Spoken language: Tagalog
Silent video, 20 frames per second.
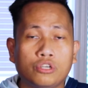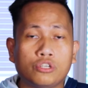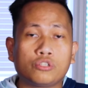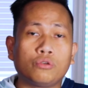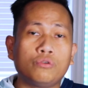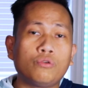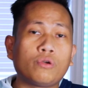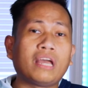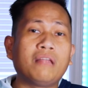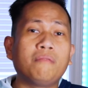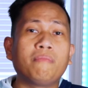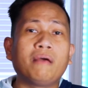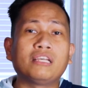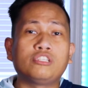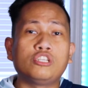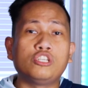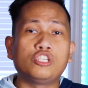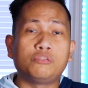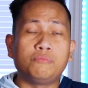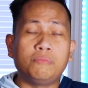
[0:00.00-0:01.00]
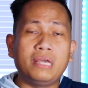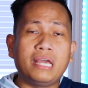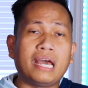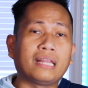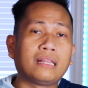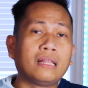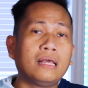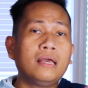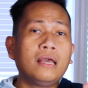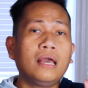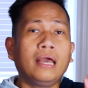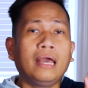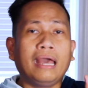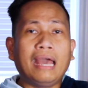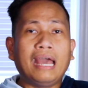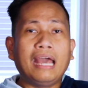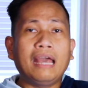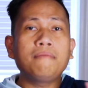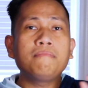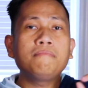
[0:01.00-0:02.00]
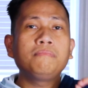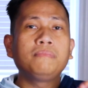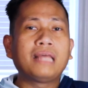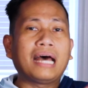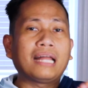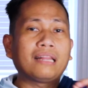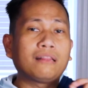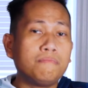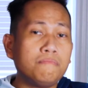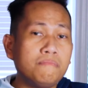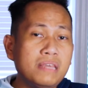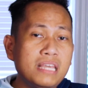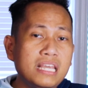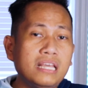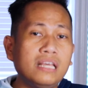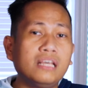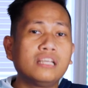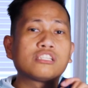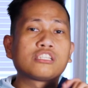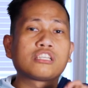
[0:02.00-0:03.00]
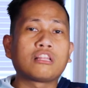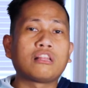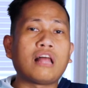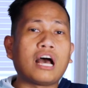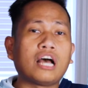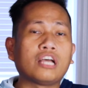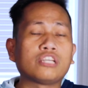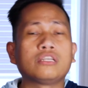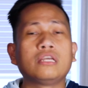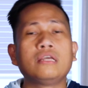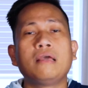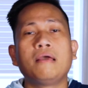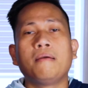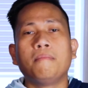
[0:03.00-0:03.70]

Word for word: So you can message me at m.me slash